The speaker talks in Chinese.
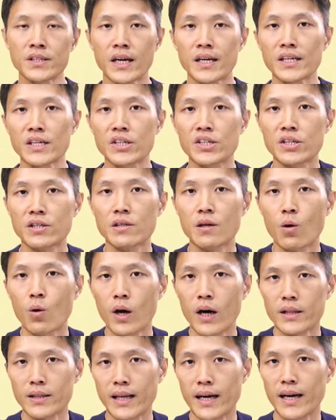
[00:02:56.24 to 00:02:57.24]
那讲义型的
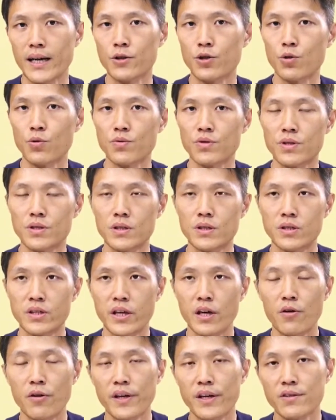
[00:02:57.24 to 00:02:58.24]
话，大概都是
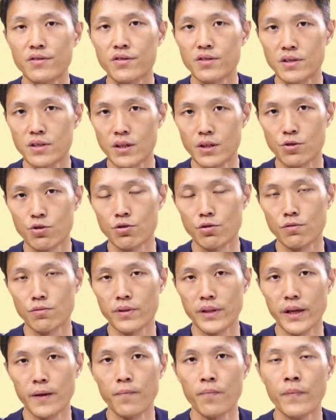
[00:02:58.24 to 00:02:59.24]
条列式的
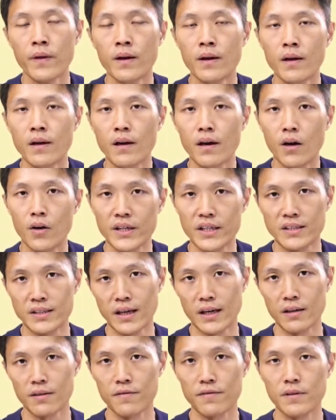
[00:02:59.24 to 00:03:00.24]
重点哦，一
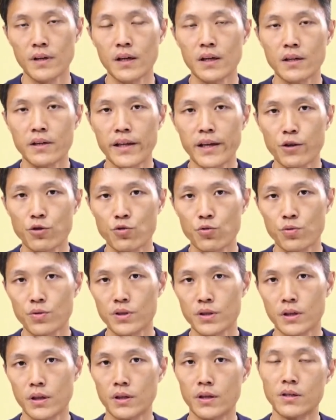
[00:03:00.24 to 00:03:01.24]
张列
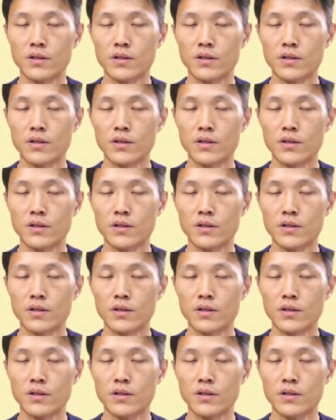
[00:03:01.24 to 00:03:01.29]
出